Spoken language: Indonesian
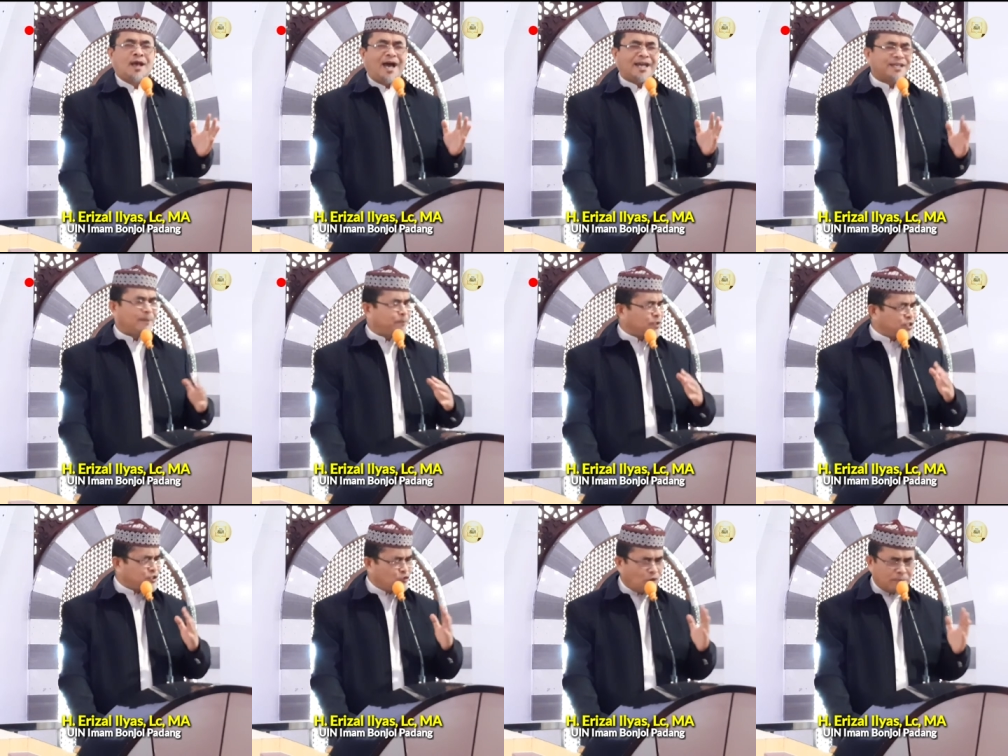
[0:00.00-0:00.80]
Ada
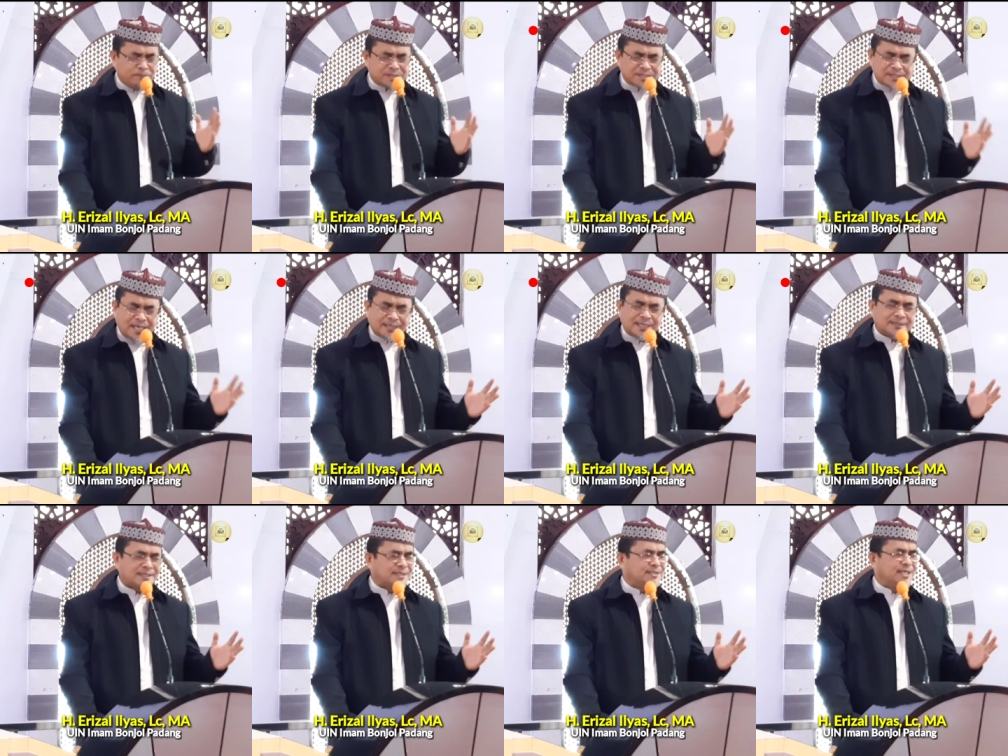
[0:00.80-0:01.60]
peristiwa besar
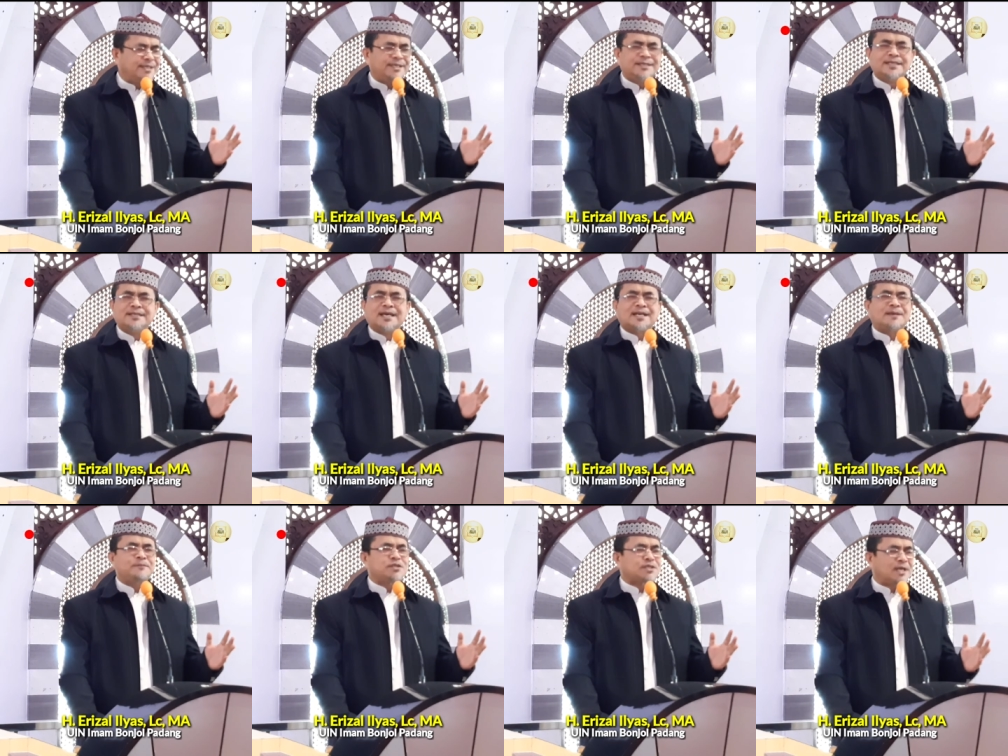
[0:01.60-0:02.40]
yang terjadi di
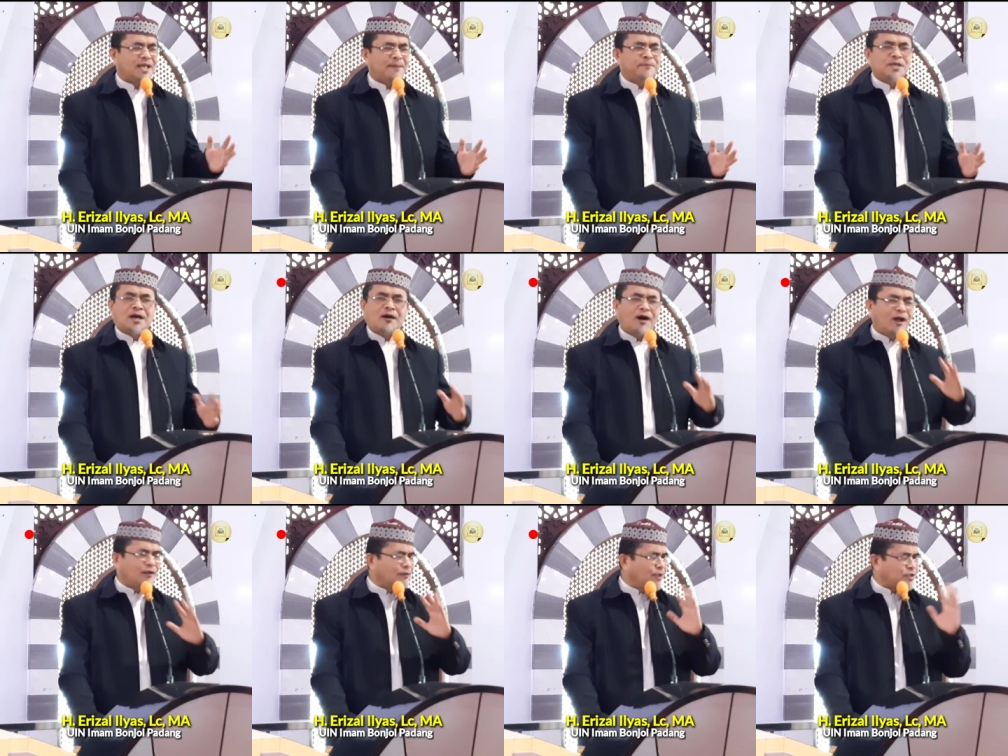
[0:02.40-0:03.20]
dalam Islam yang
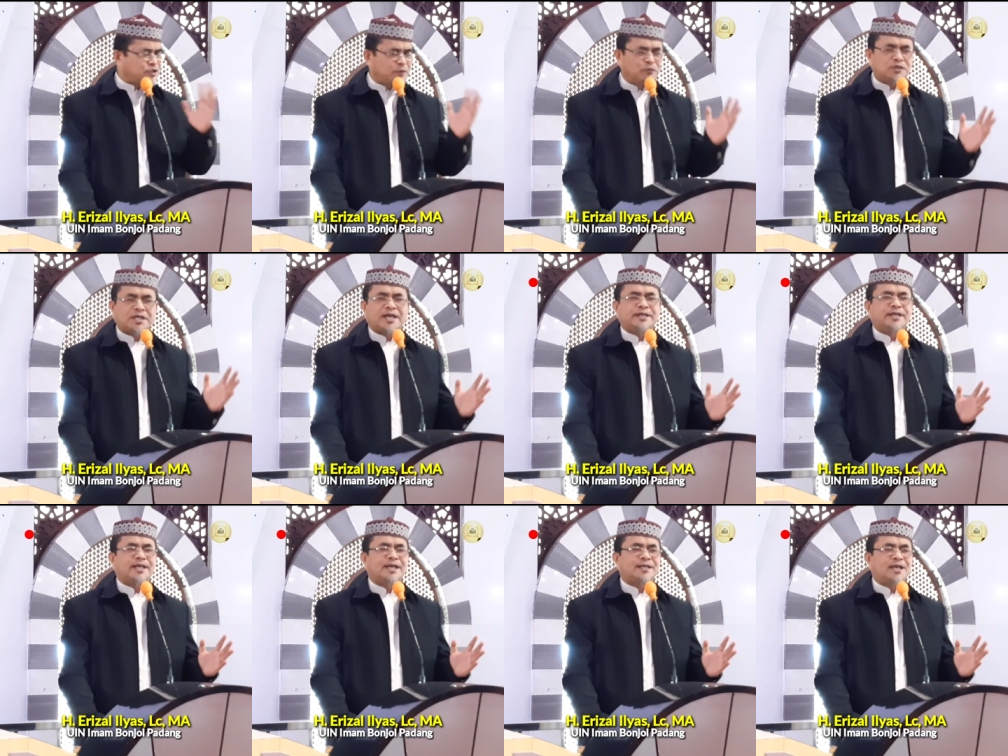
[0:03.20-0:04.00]
Allah sebutkan
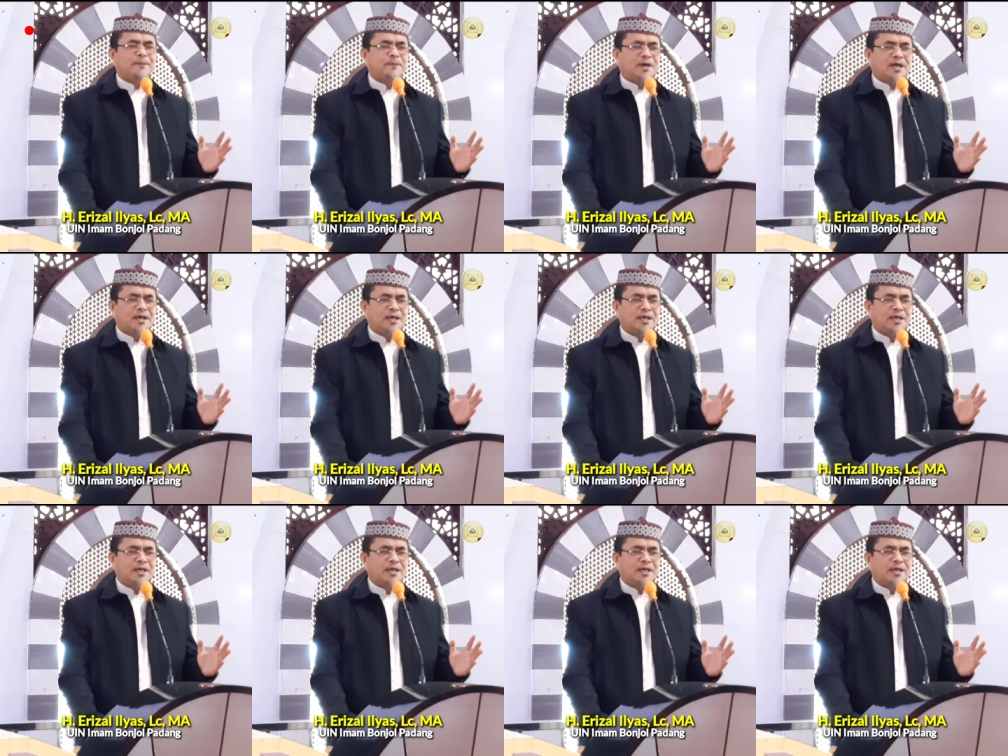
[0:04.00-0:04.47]
dengan apa?